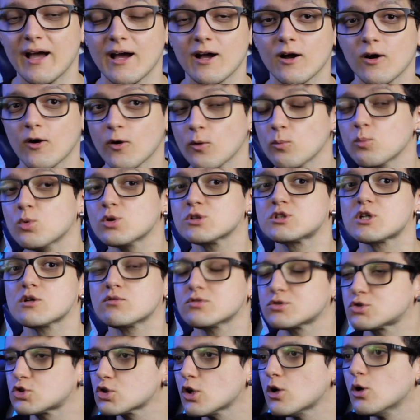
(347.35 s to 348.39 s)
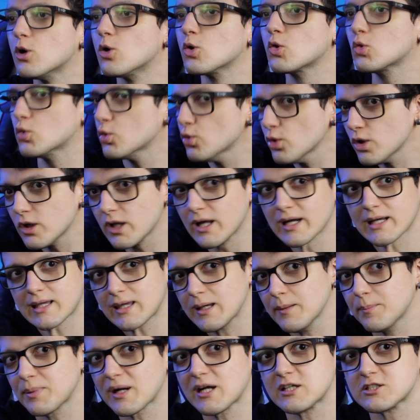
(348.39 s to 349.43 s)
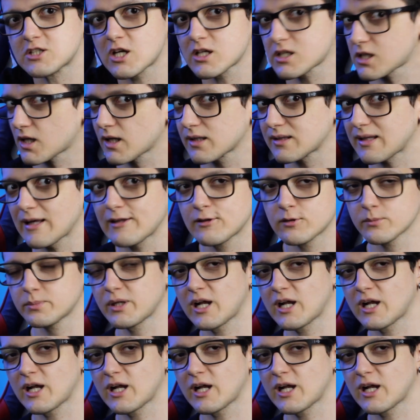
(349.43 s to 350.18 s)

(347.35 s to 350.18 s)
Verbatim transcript: é um motivo de orgulho aqui pra gente que tá no